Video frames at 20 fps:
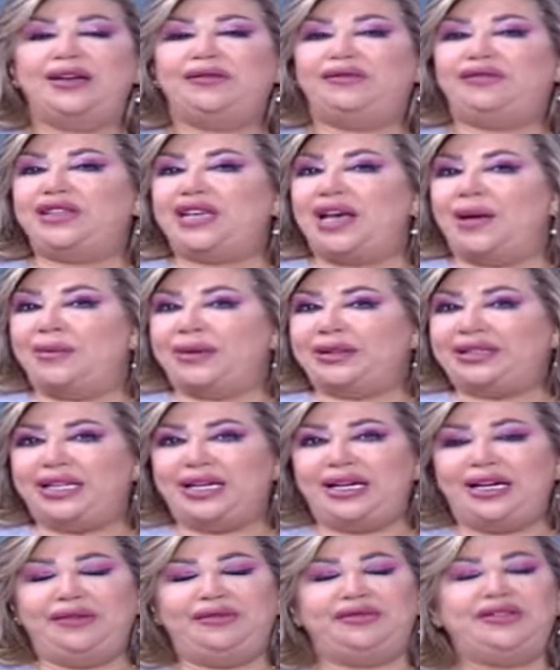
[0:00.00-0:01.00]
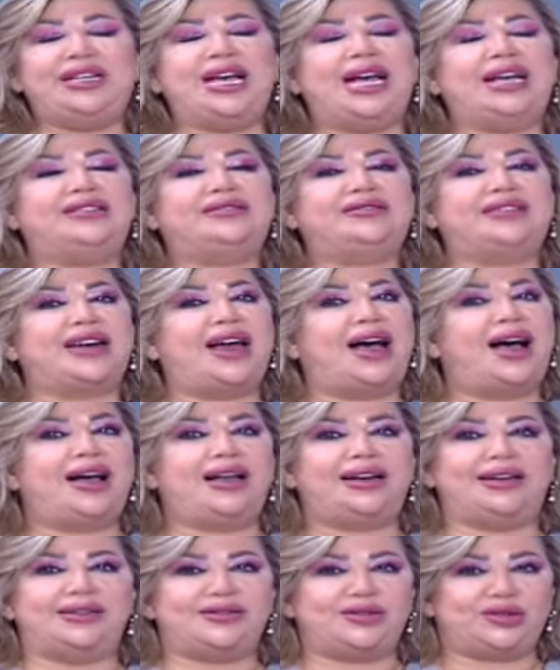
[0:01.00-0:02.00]
فيها مدح فيها إطراء
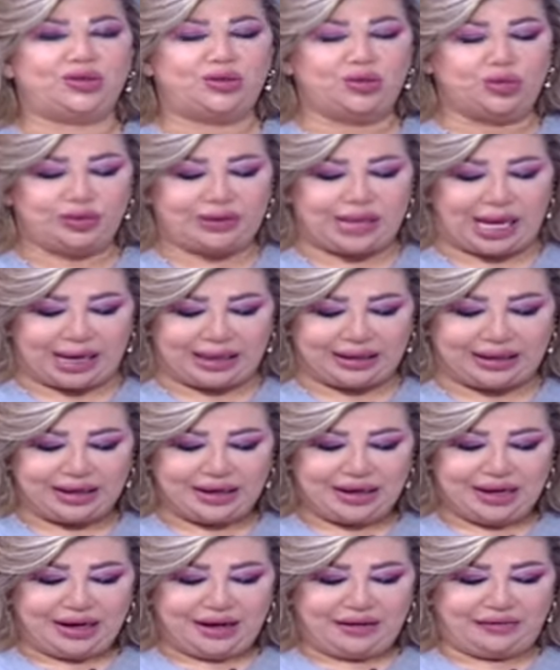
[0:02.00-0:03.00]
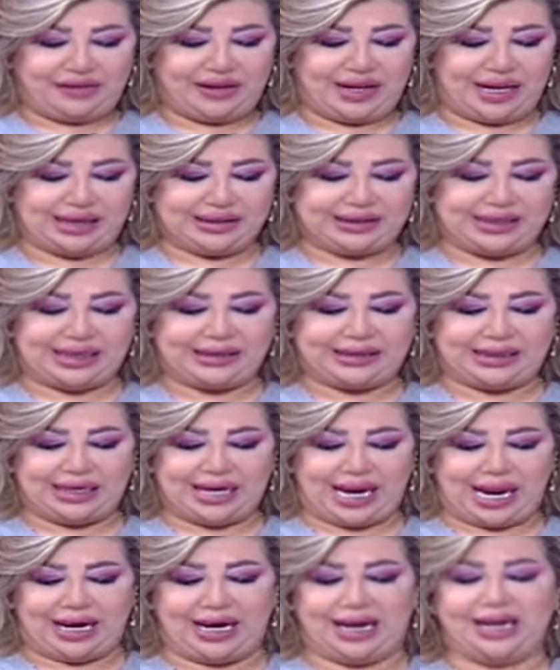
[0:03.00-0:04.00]
لجهودك فيها قصص
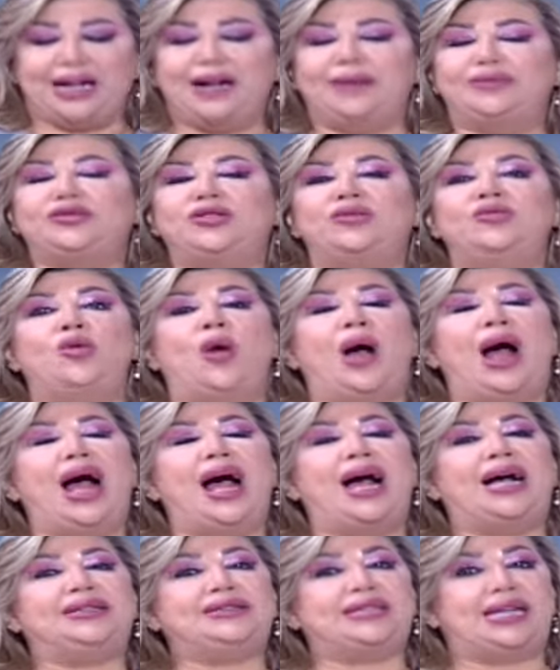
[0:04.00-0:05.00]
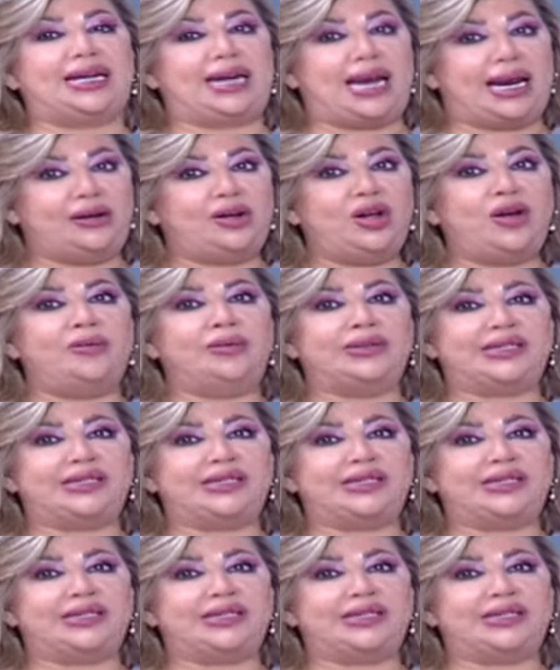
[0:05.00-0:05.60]
العلاقة بطموحات هلأ اليوم